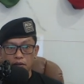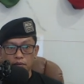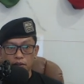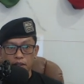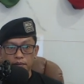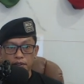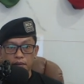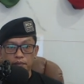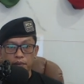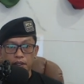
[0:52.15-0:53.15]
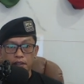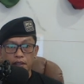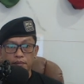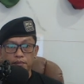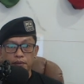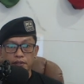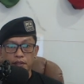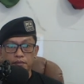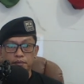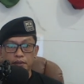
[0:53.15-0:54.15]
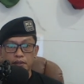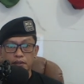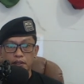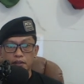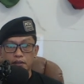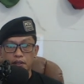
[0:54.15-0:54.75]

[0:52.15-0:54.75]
kemudian menyampaikan pesan penting